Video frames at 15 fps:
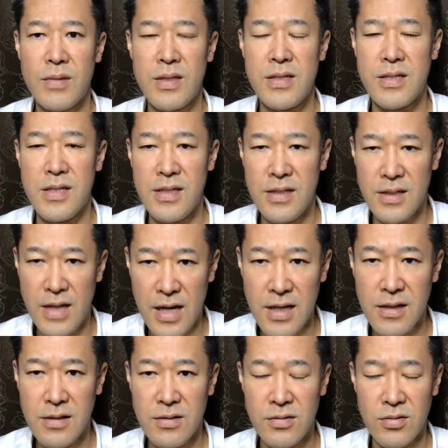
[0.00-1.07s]
信頼
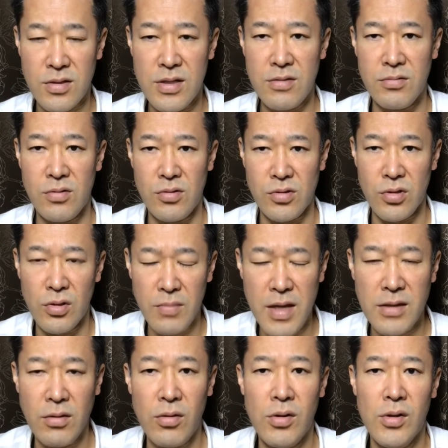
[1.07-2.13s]
スキルの証
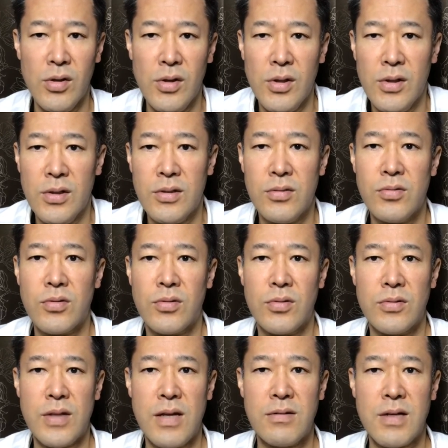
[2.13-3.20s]
明ということ
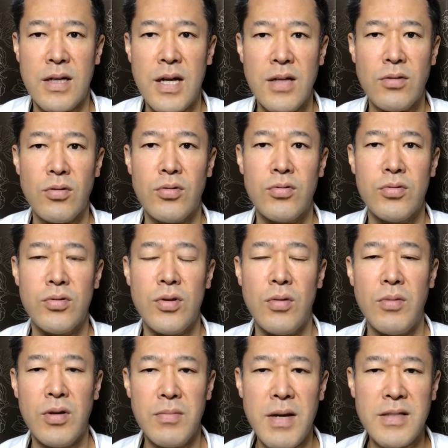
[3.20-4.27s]
になるかなというふうに
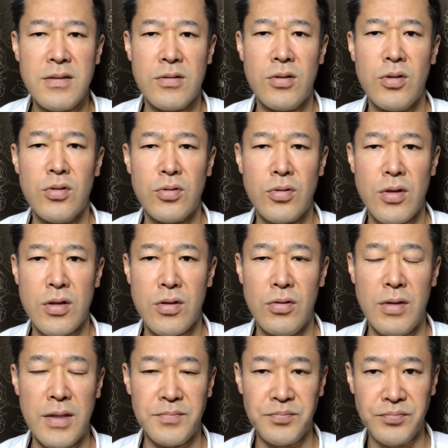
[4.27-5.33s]
思います。ということで今
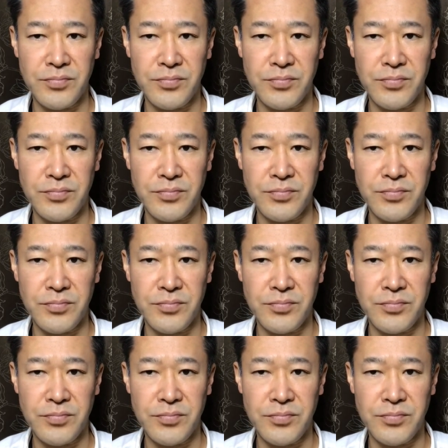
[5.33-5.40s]
日は